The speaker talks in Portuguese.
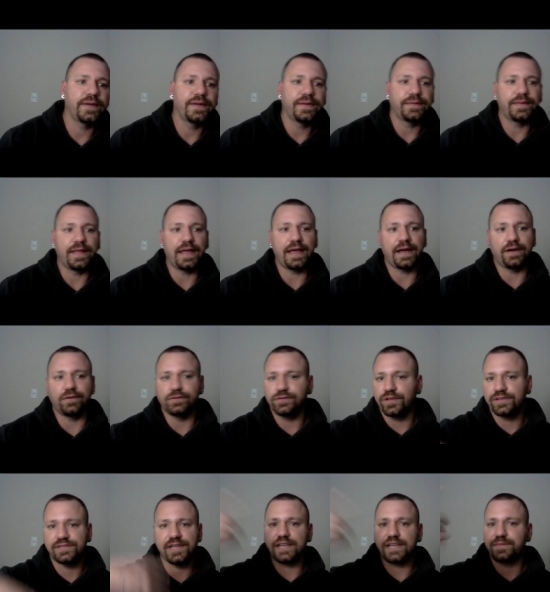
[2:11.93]
né,
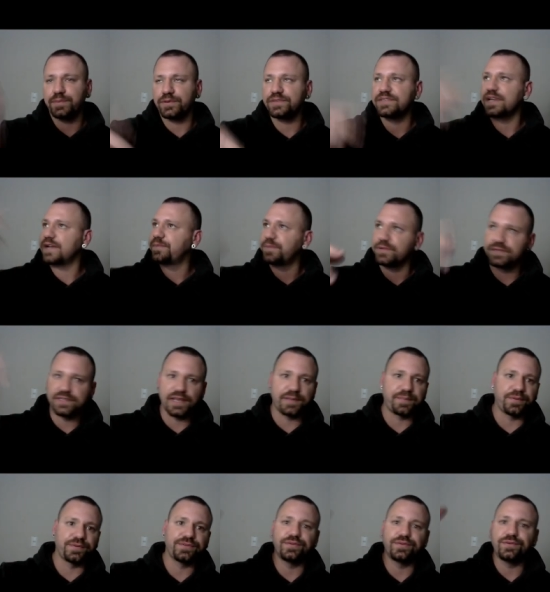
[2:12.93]

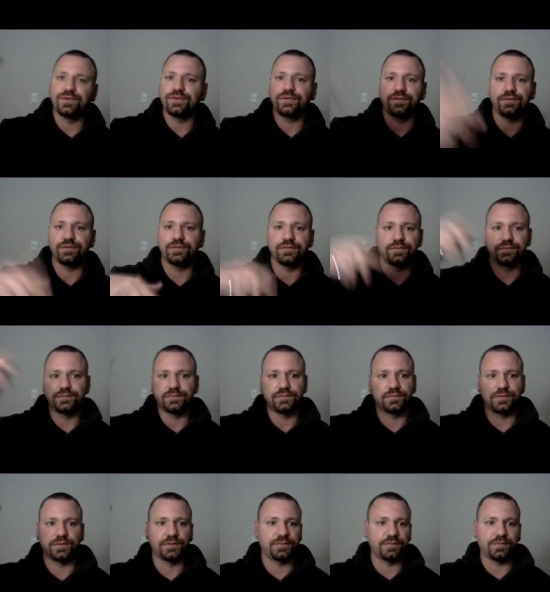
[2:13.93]

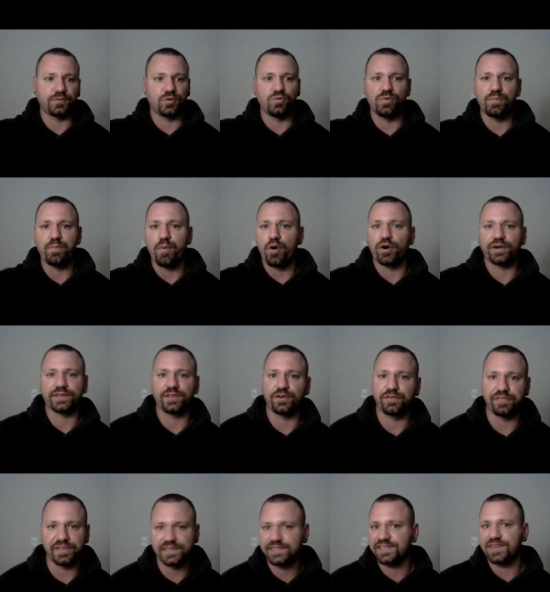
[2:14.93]
127.0.0.1 com porta
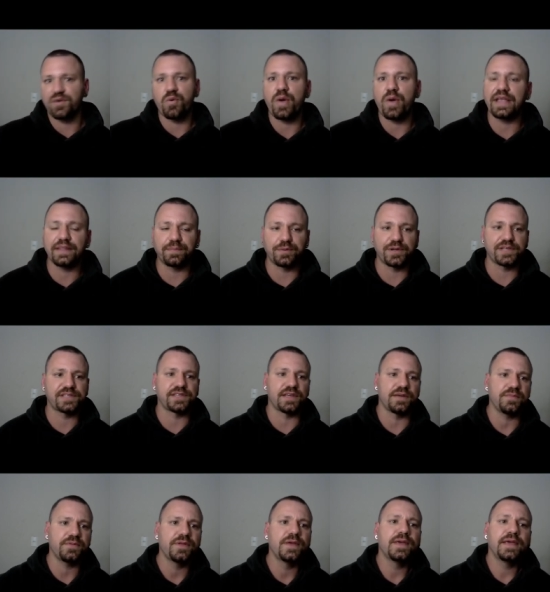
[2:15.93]
9050, por
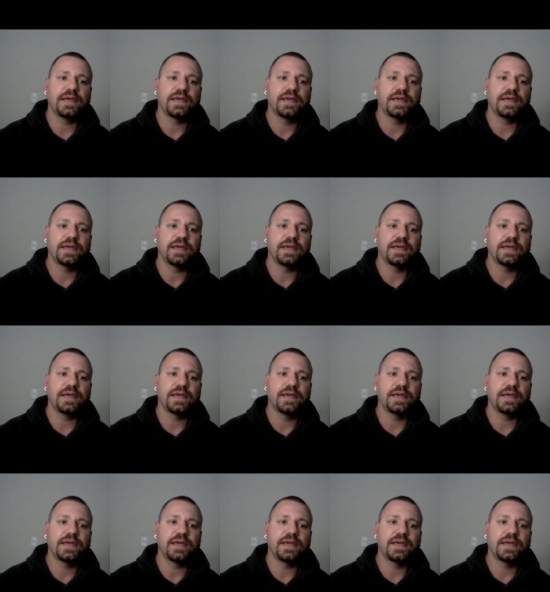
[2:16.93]
exemplo,